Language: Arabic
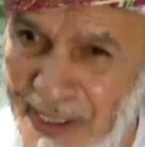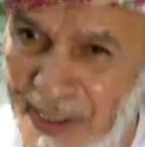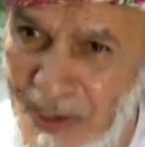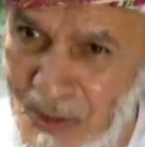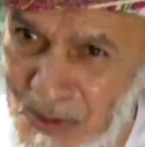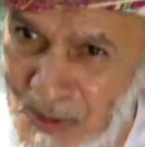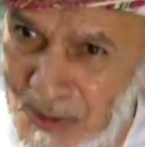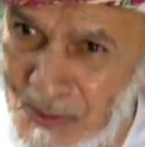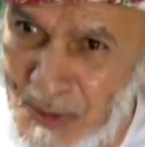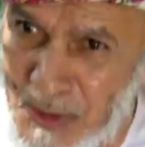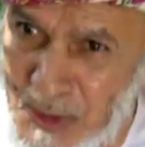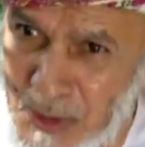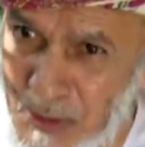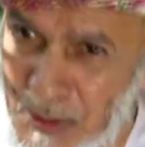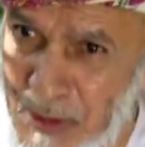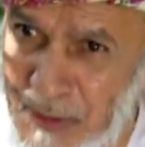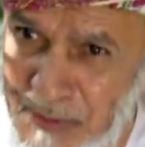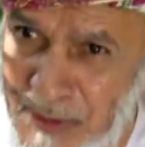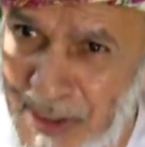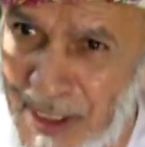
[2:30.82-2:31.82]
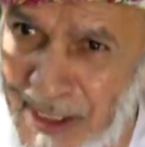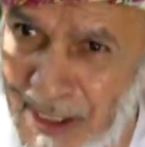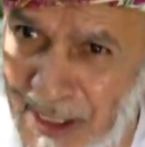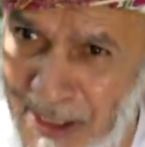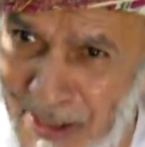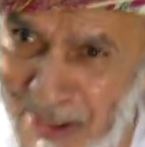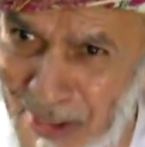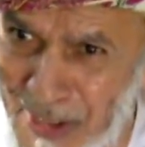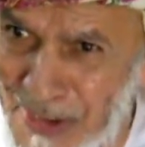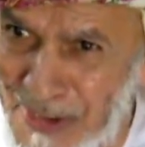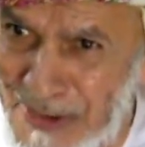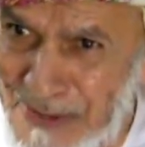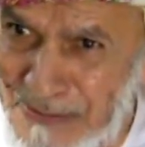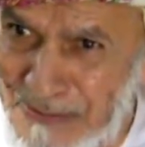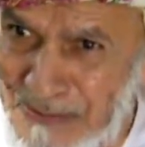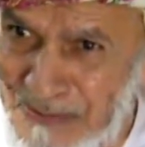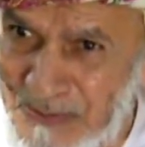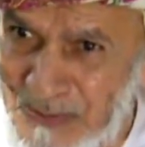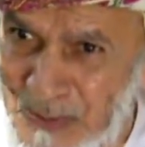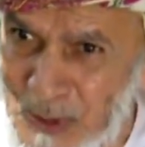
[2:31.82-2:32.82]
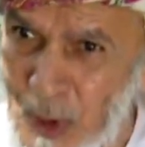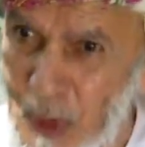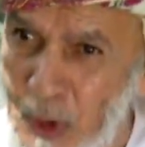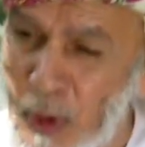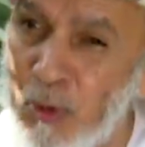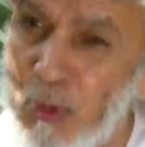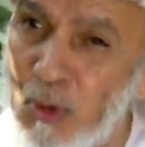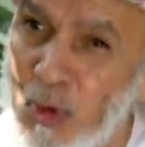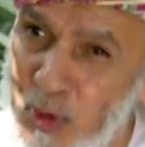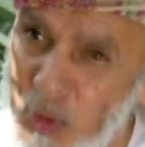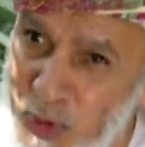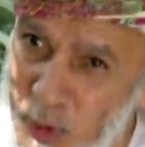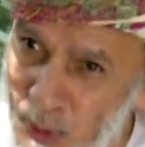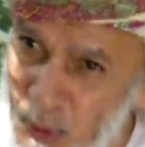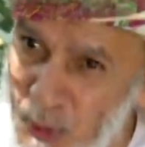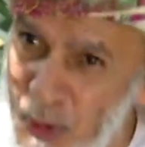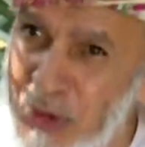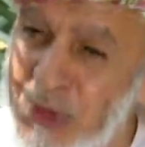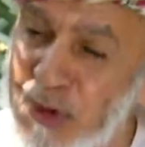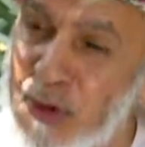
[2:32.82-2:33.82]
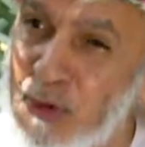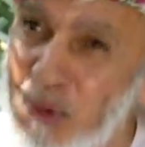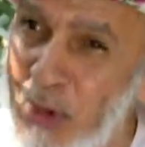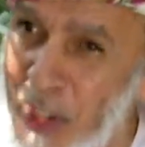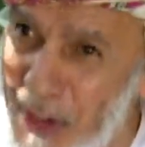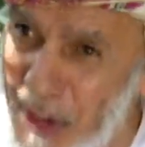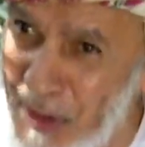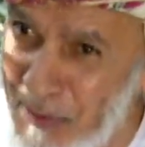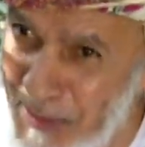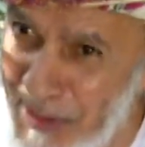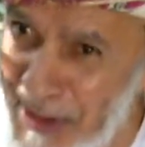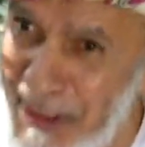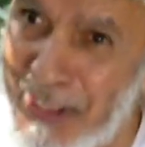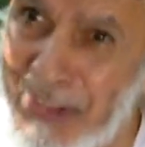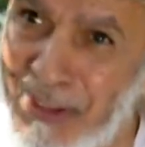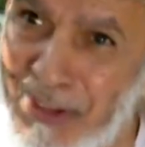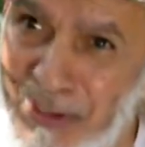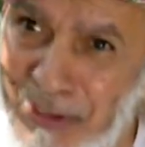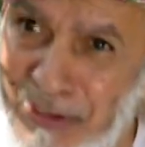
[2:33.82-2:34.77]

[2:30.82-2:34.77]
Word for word: كنت مستوي فيها الحارة وتزوجت وأنا في الحارة